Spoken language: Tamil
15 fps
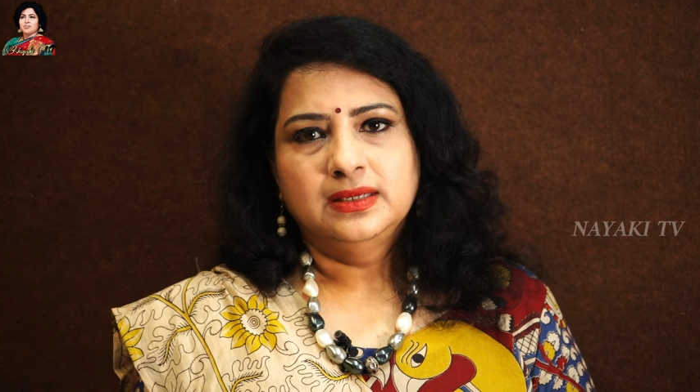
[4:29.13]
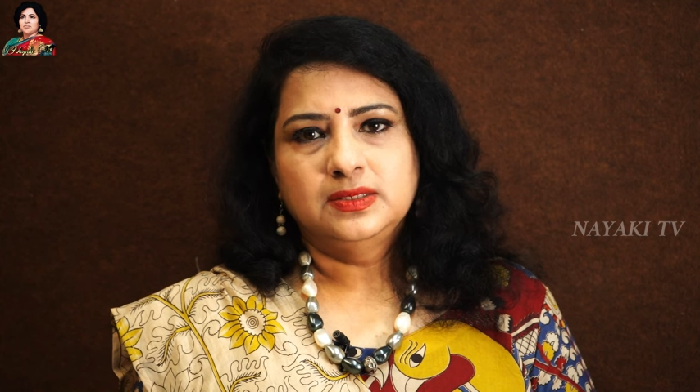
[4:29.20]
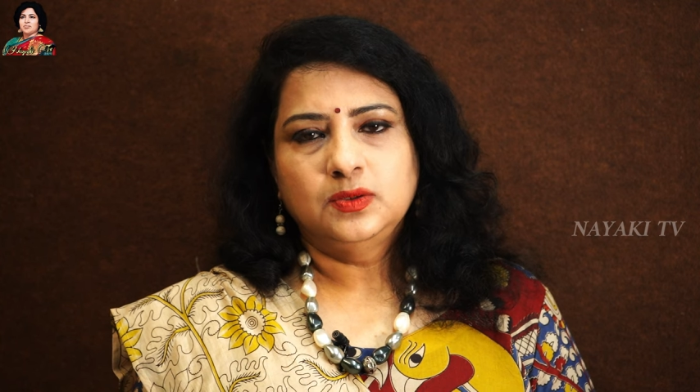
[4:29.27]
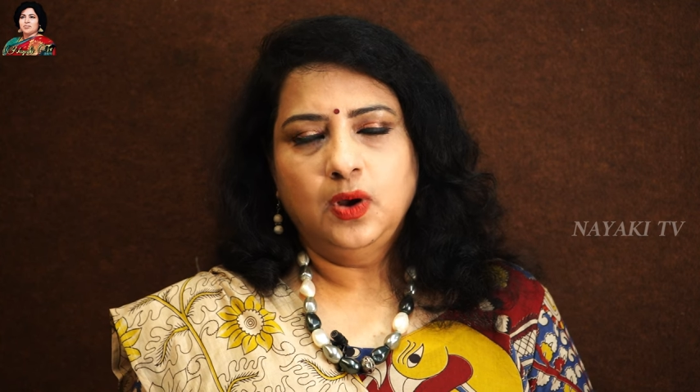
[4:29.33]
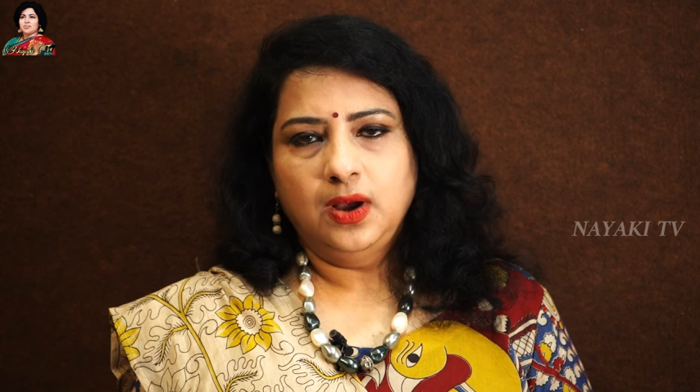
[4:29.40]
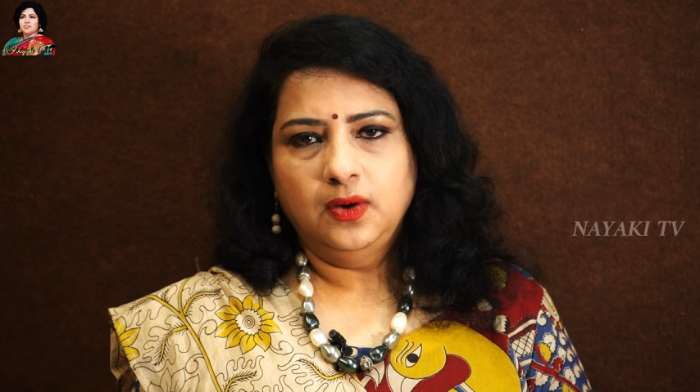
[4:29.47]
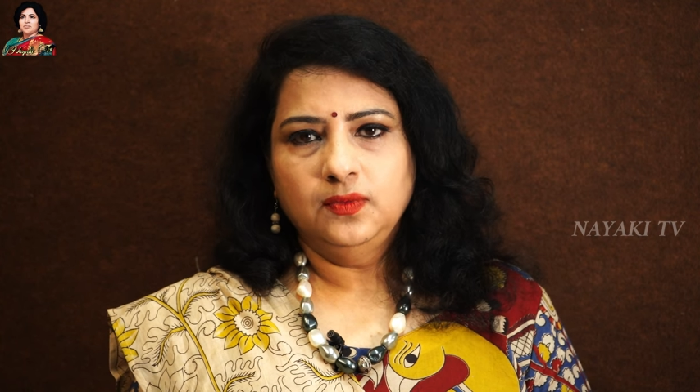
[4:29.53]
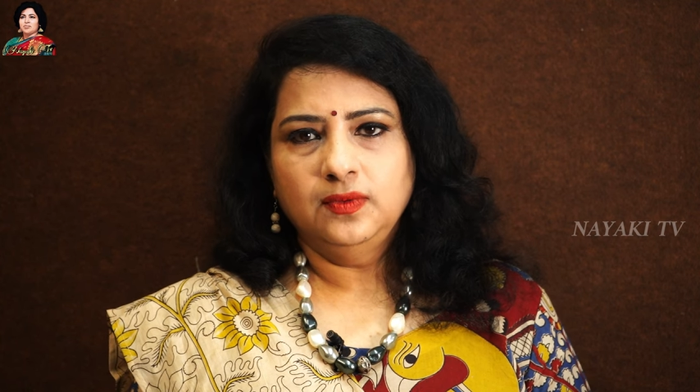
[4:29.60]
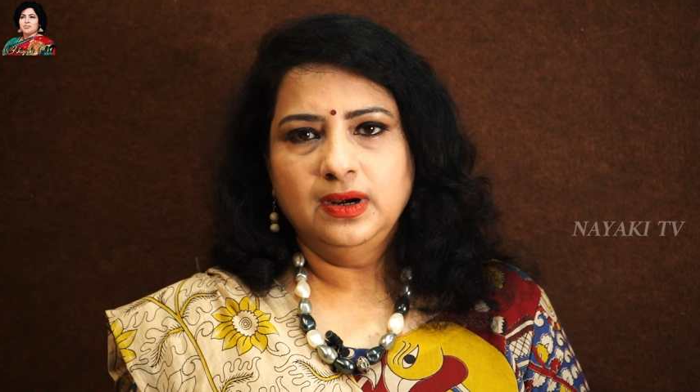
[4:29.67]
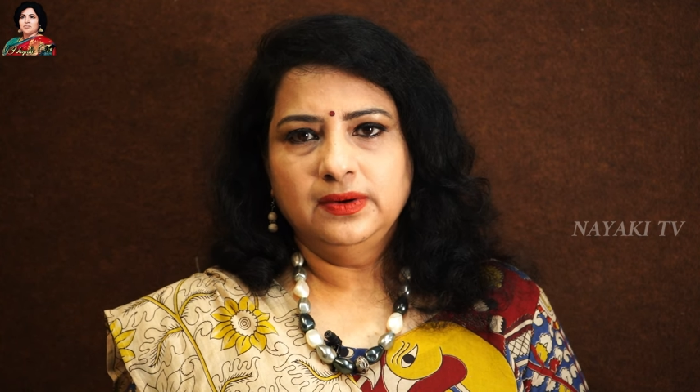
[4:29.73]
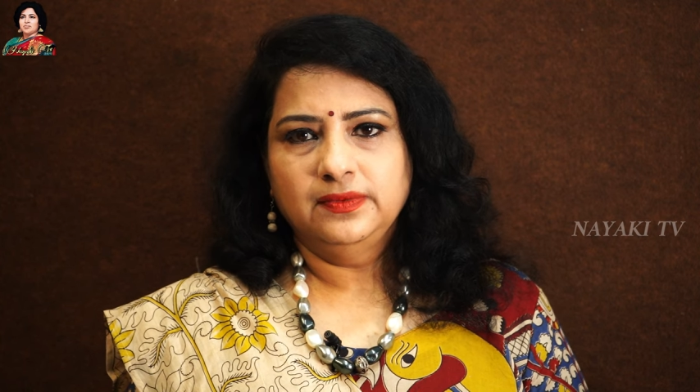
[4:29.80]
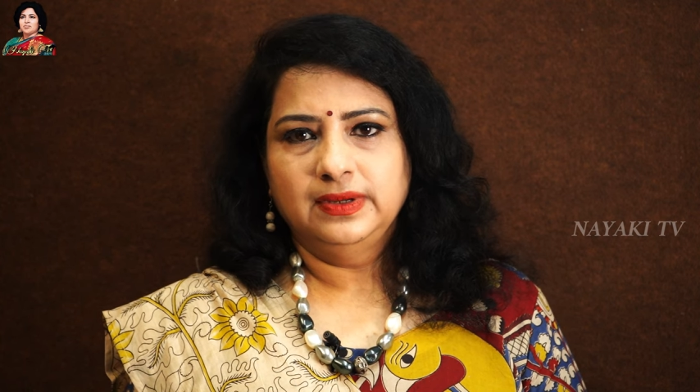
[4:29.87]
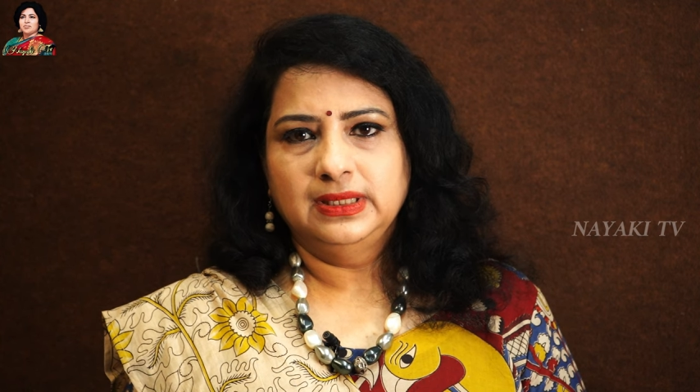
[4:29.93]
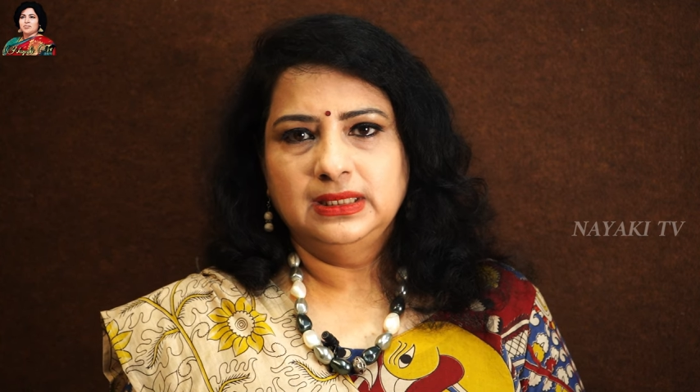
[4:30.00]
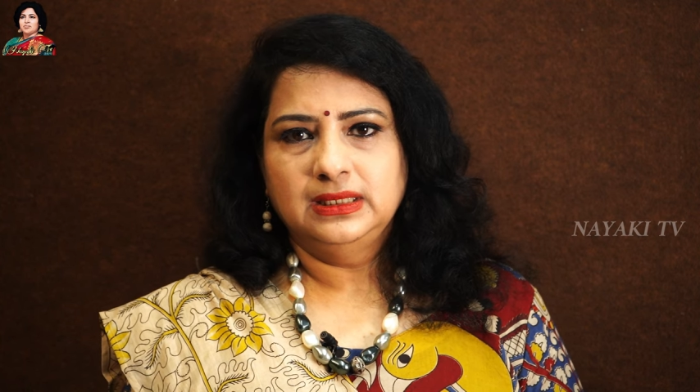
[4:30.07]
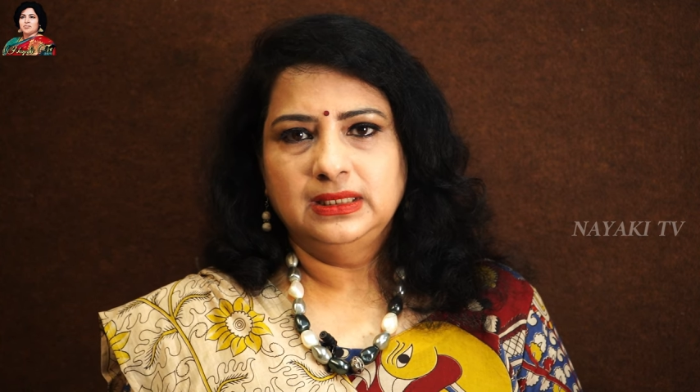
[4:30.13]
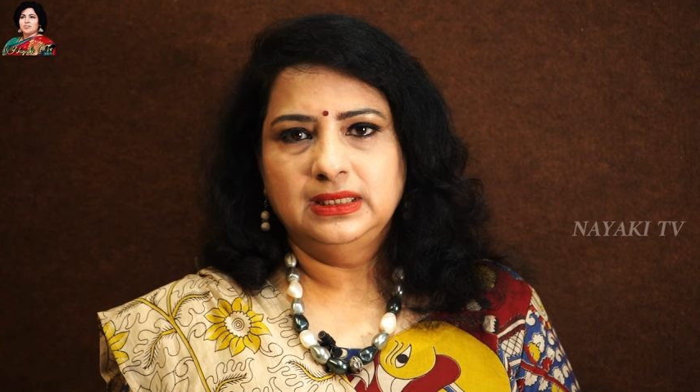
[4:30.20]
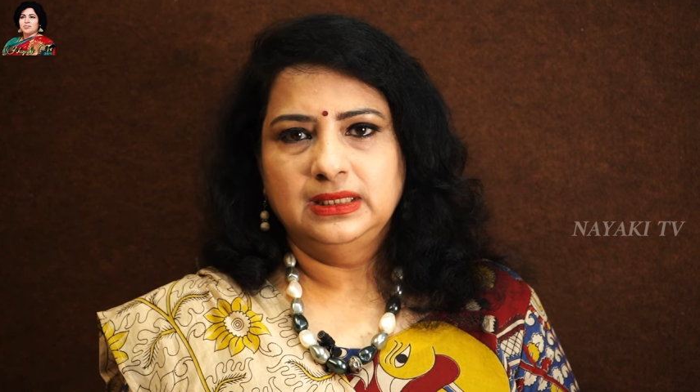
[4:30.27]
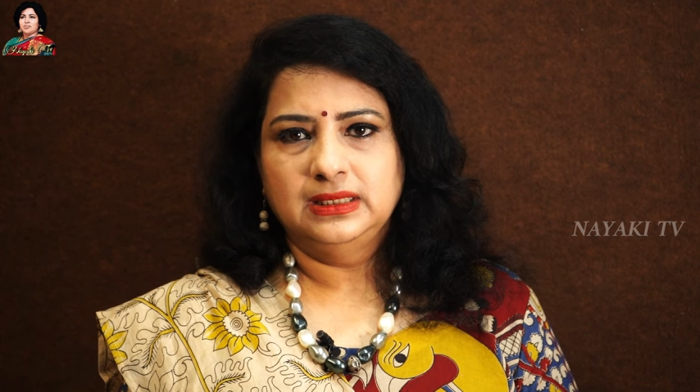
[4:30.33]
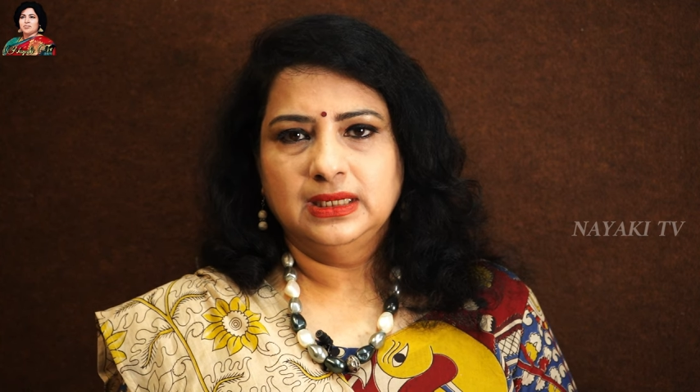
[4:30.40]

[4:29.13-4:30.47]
ஸோ அவங்களுக்கு வந்து